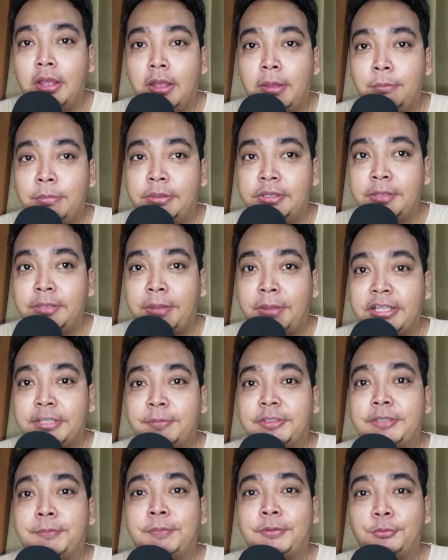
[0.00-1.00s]
biasanya pengen
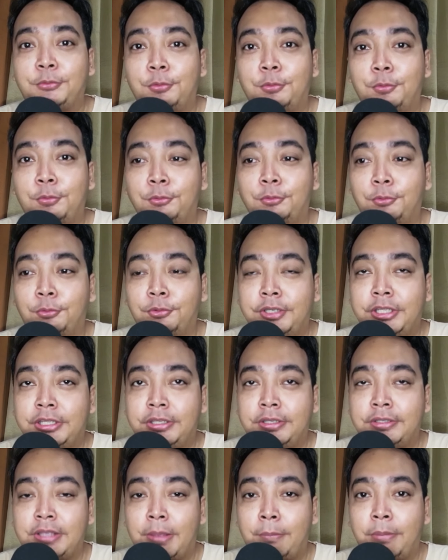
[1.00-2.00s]
cepet-cepet tuh untuk
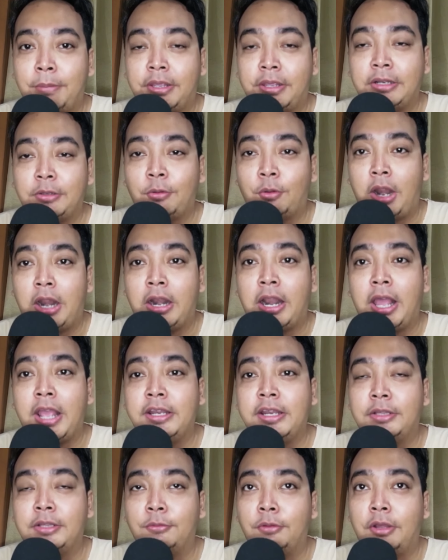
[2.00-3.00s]
disampaikan ke orang lain
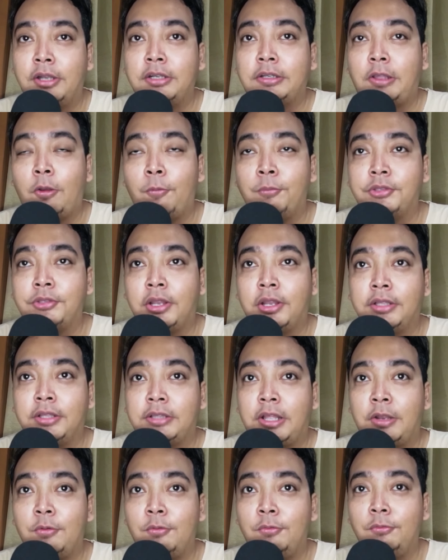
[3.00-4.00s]
gitu kan kalau misalnya
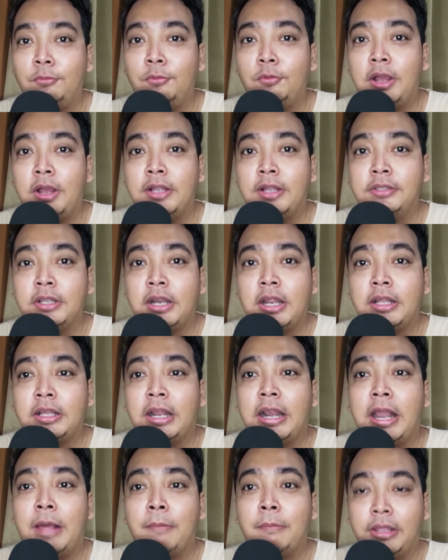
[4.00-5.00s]
kita nunggu ngajar agak
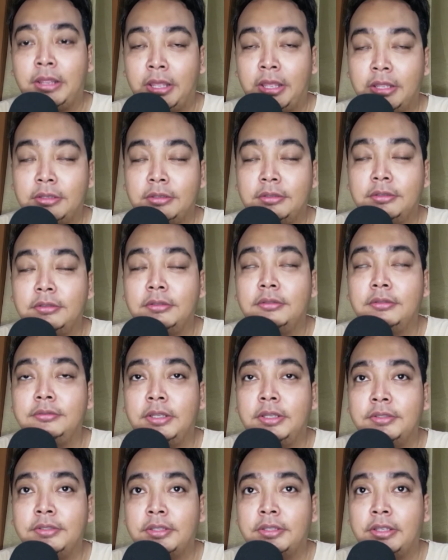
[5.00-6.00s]
lama ya
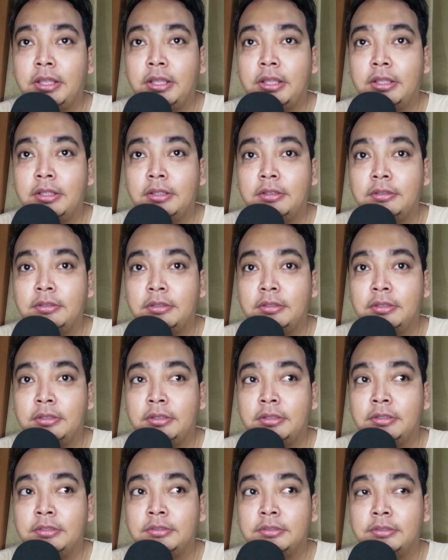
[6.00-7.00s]
jadi saya
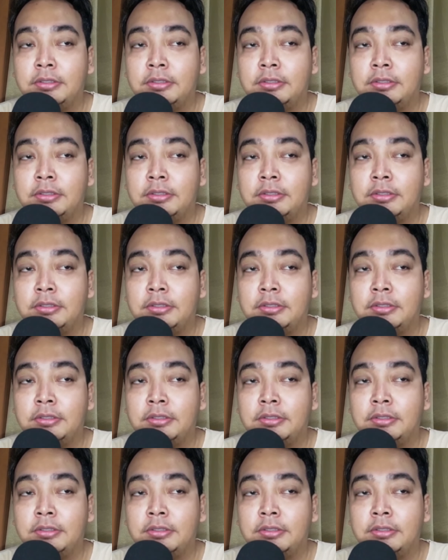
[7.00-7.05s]
uh,